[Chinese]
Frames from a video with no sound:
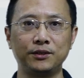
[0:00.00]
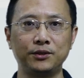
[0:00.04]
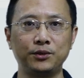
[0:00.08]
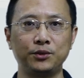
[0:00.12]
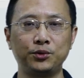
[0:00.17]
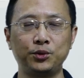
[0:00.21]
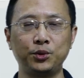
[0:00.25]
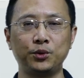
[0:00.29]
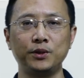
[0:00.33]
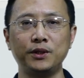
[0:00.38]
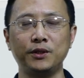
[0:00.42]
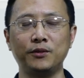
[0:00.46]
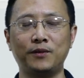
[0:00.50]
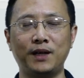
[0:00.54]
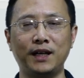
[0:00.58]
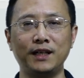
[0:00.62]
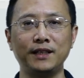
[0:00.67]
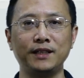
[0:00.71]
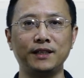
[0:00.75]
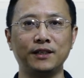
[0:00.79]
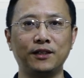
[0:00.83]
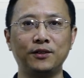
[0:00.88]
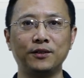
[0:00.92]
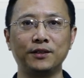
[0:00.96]
处理完了
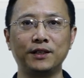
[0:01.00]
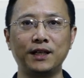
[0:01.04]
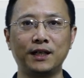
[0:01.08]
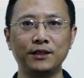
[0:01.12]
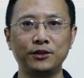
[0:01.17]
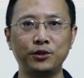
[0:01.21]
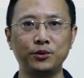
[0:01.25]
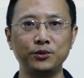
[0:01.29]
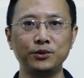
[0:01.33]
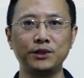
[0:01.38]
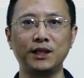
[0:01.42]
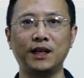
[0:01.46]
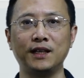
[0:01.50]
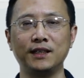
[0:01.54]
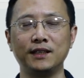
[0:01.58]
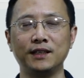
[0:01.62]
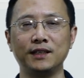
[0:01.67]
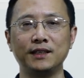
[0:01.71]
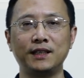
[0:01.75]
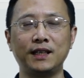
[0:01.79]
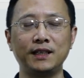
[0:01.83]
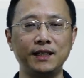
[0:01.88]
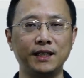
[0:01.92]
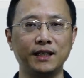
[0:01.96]
以后，它通常呢，
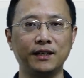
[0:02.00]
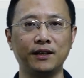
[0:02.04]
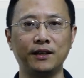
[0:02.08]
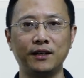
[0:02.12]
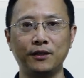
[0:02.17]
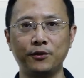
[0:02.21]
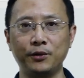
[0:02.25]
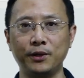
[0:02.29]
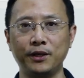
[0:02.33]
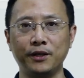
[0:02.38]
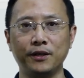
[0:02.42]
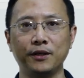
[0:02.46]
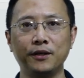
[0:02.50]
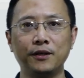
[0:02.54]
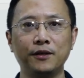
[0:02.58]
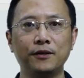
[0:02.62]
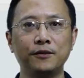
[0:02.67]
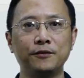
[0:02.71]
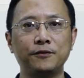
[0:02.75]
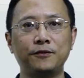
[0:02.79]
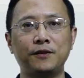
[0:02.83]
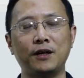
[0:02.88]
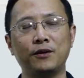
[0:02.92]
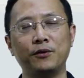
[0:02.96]
它也会
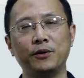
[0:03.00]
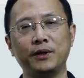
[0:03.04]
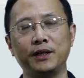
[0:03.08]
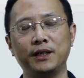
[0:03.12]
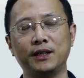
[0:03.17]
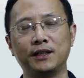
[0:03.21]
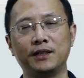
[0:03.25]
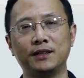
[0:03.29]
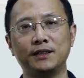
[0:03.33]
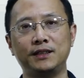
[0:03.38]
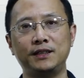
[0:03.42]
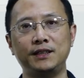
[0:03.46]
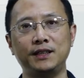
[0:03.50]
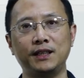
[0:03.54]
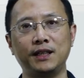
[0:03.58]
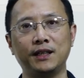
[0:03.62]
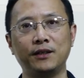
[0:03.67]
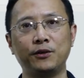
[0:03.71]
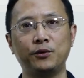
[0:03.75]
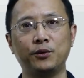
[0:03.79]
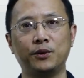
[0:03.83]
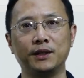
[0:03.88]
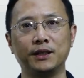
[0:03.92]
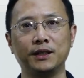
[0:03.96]
返回一个结
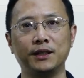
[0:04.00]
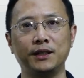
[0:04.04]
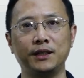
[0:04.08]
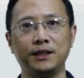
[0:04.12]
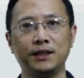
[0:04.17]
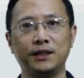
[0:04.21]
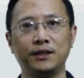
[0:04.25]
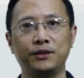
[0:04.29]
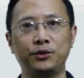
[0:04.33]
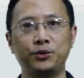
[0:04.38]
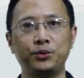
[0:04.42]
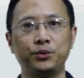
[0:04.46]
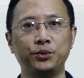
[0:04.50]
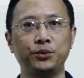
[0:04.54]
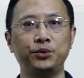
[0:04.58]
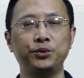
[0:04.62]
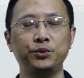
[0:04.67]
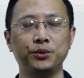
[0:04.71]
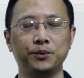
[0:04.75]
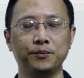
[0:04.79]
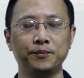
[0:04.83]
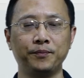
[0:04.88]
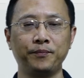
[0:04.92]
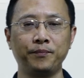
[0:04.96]
果的一个数
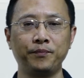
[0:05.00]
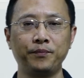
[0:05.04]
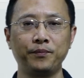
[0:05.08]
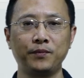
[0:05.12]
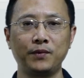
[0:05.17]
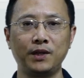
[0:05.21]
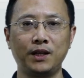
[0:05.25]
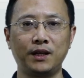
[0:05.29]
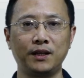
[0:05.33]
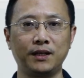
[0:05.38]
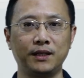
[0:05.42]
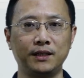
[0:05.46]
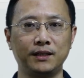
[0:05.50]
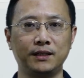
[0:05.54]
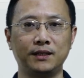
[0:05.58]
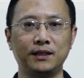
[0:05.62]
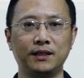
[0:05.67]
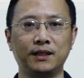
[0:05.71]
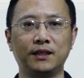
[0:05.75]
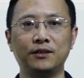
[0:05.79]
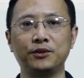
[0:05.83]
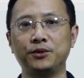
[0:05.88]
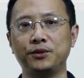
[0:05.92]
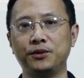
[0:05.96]
据，它可以得
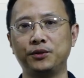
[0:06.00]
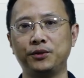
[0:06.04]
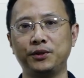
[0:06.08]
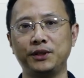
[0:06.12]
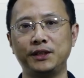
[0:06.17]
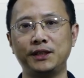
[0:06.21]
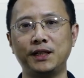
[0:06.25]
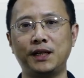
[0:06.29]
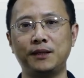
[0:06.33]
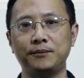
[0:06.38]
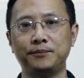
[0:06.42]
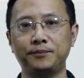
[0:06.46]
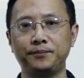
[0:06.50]
到数据对象。